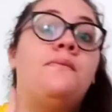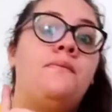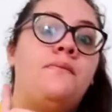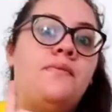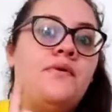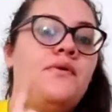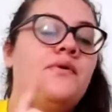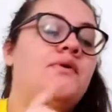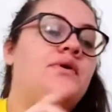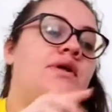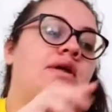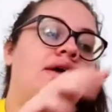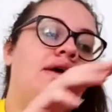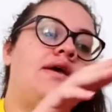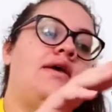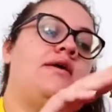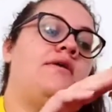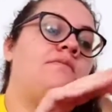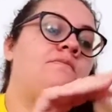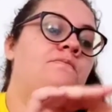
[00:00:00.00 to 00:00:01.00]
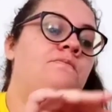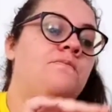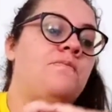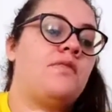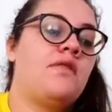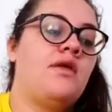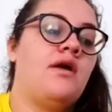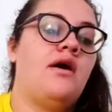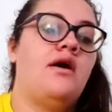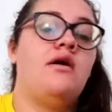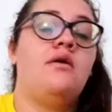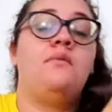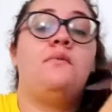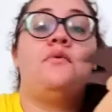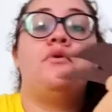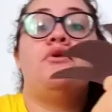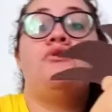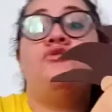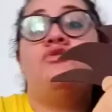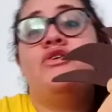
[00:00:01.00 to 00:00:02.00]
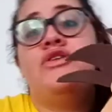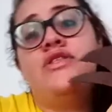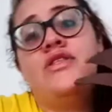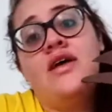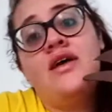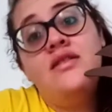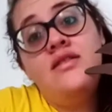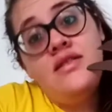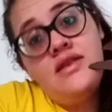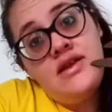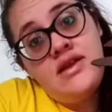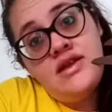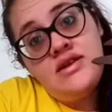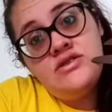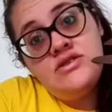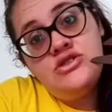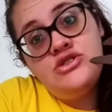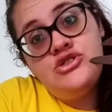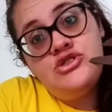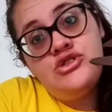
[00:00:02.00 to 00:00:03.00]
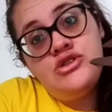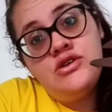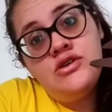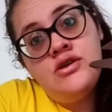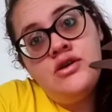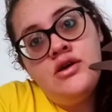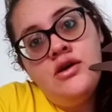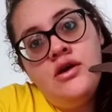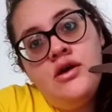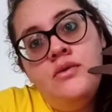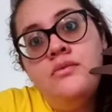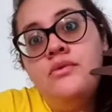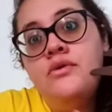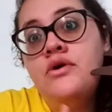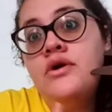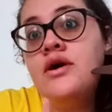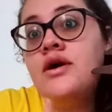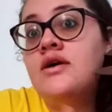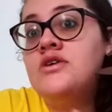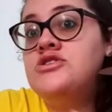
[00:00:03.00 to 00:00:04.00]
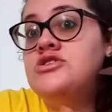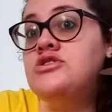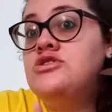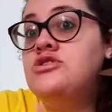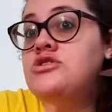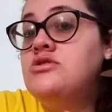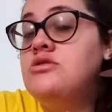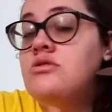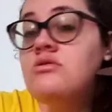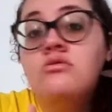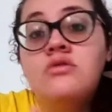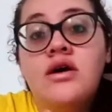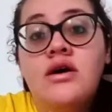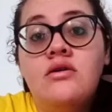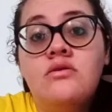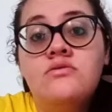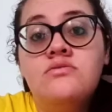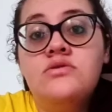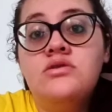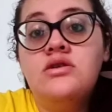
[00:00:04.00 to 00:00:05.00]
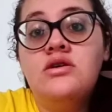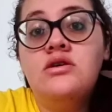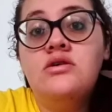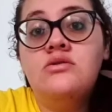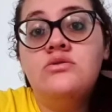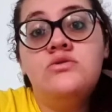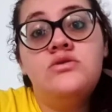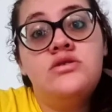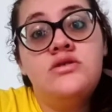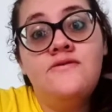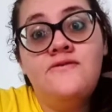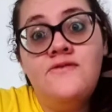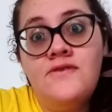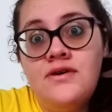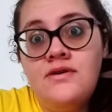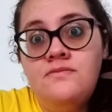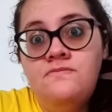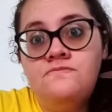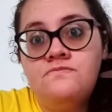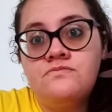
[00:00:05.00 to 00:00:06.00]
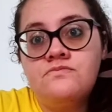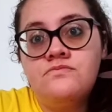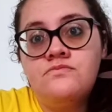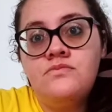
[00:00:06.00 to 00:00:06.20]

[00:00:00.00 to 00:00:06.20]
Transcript: Porém, a prof tá triste porque a gente não tá conseguindo se ver.